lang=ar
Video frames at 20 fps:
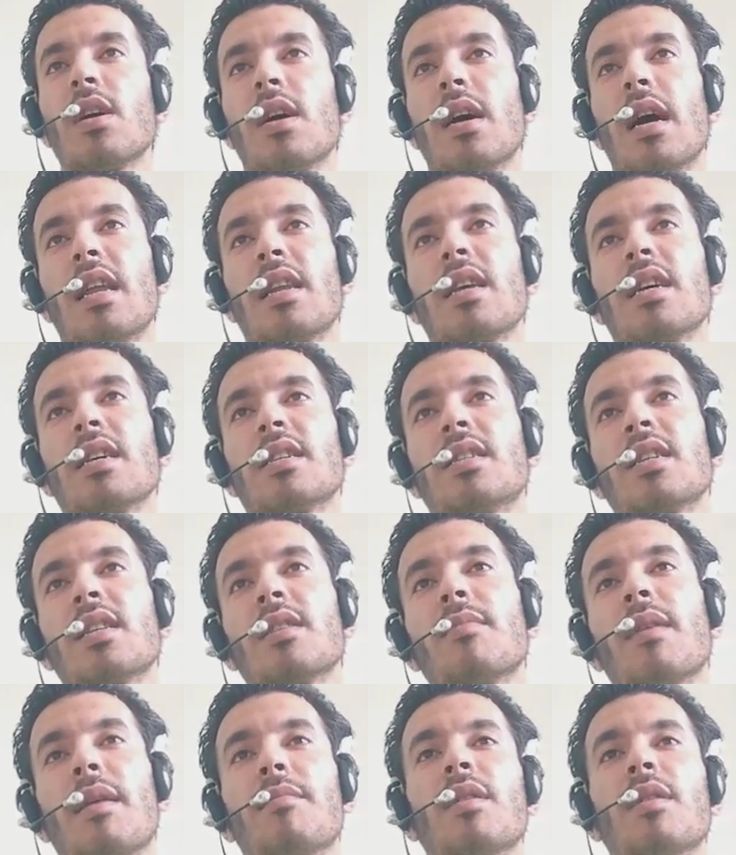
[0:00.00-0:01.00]
قال لي يا سيدي
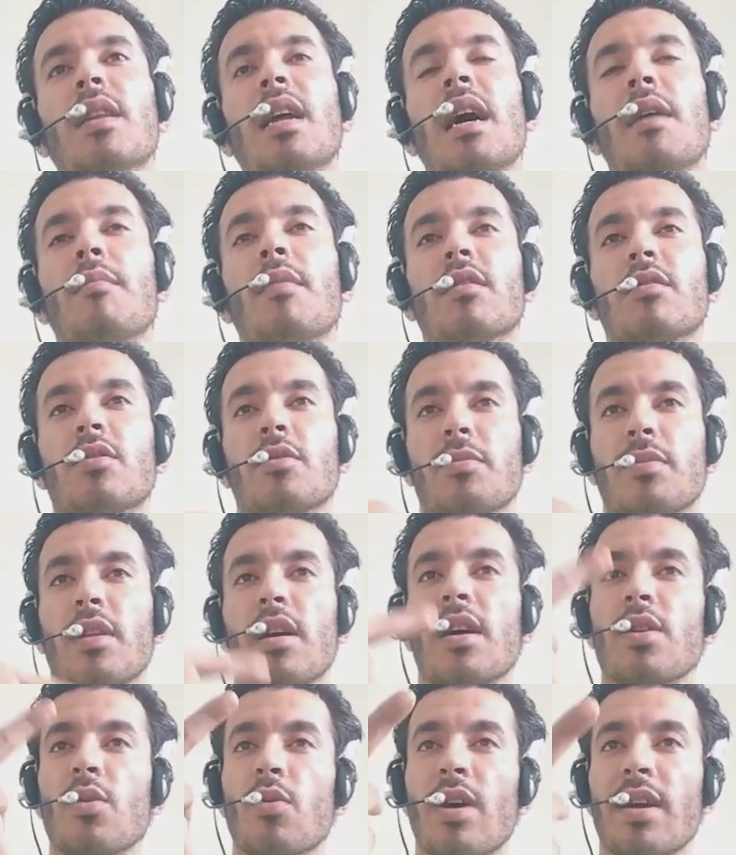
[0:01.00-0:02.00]
بعمل لها
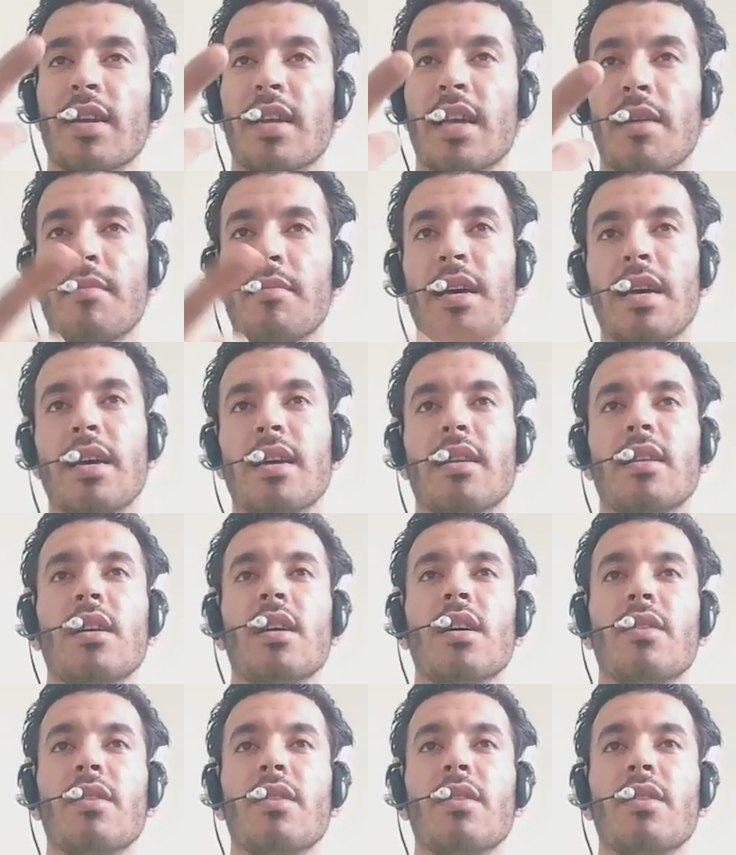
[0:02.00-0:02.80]
مالتيبلاي 1 كمان